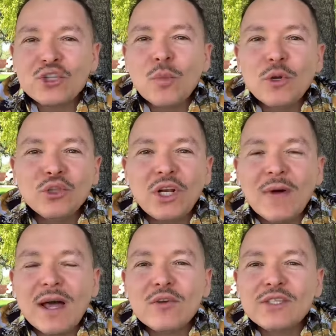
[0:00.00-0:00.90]
es como en un
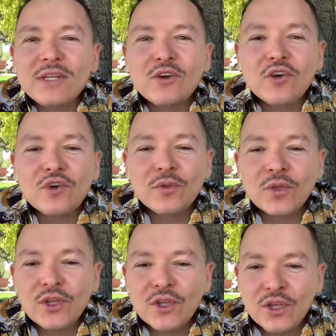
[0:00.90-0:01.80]
trabajo, si
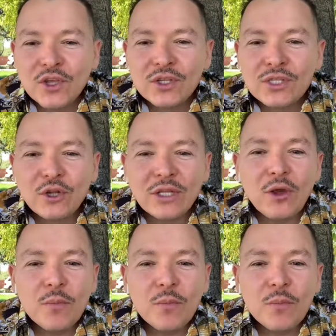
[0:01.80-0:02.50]
no, si no